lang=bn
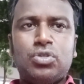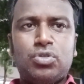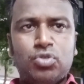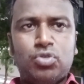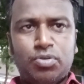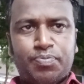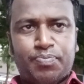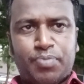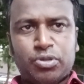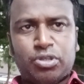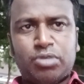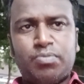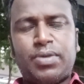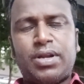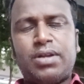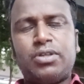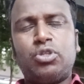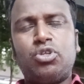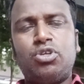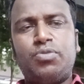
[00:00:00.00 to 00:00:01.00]
দুই প্রথমবার
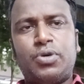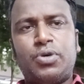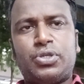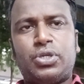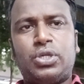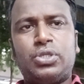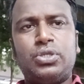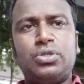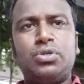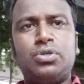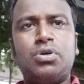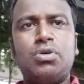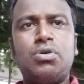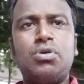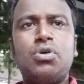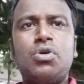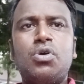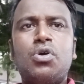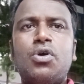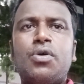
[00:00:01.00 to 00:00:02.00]
দুই বছরের জন্য
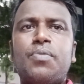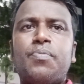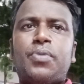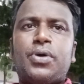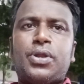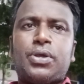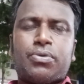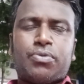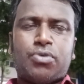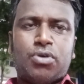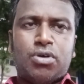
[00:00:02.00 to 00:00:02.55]
পরে